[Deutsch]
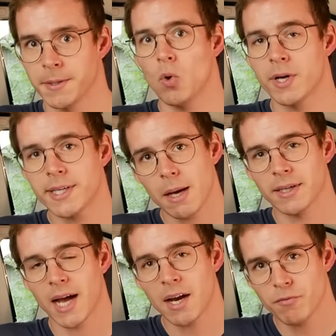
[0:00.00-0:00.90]
Und ich habe
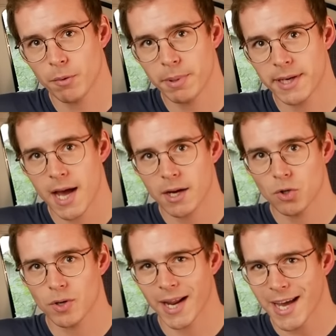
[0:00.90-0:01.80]
gerade vor ein paar Tagen
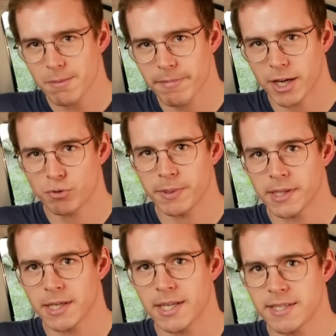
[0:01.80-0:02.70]
noch ein Rechenbeispiel
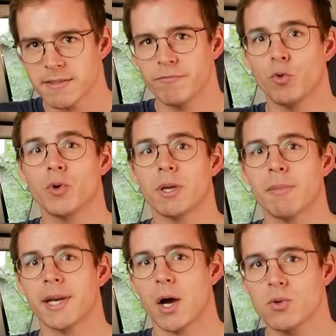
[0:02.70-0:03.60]
gelesen, wo
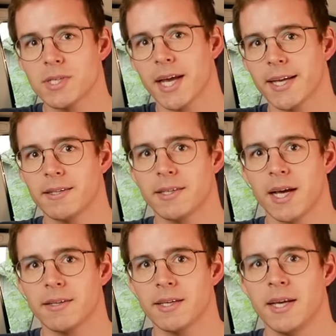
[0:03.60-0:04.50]
jemand ausgerechnet
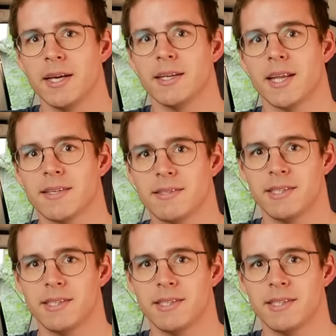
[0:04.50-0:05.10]
hat, dass